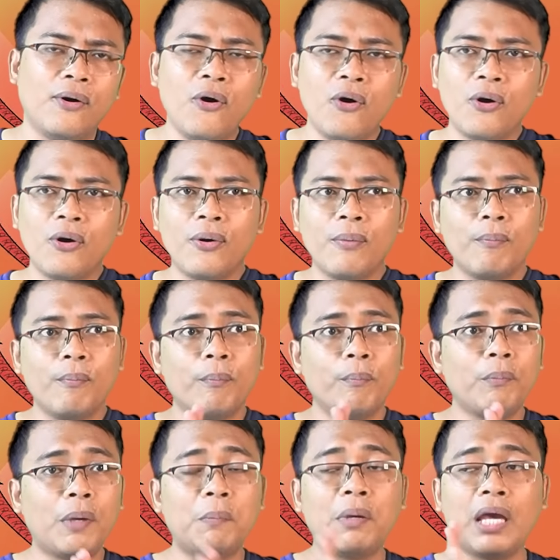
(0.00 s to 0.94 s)
Oh,
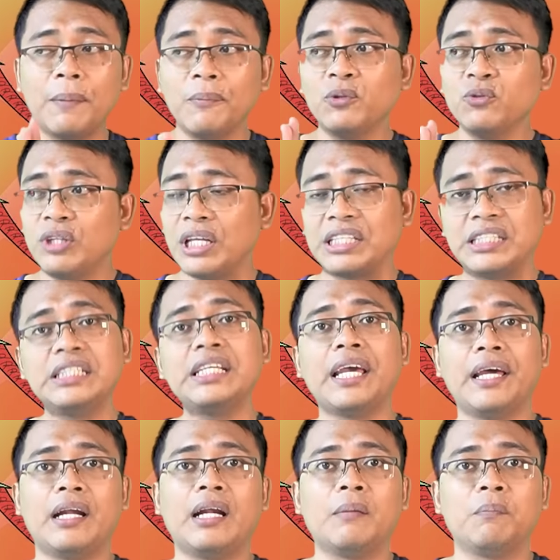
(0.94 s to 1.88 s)
BBM itu
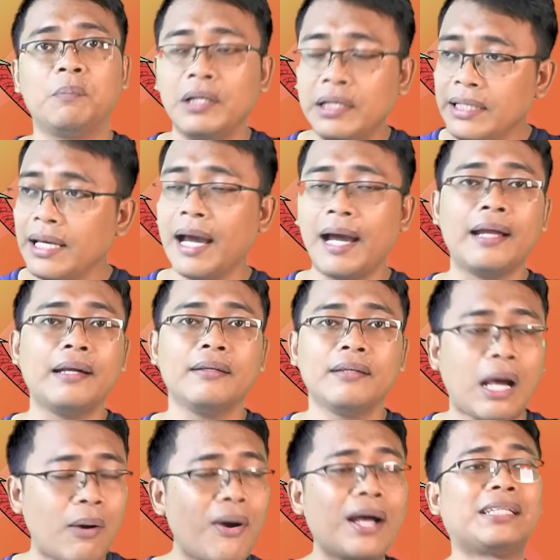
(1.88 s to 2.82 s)
tersier, pilihan,
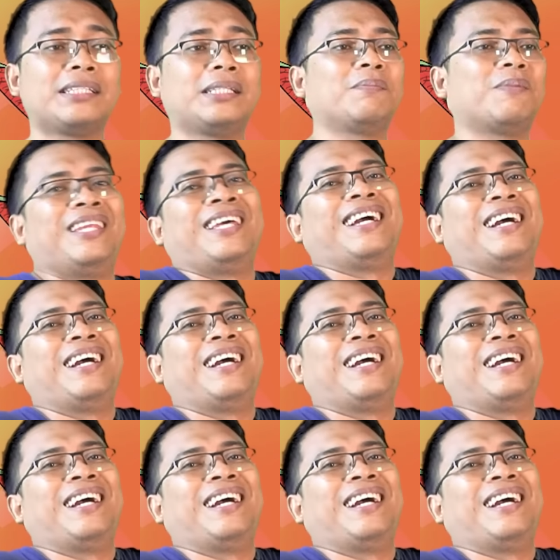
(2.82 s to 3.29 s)
nggak wajib,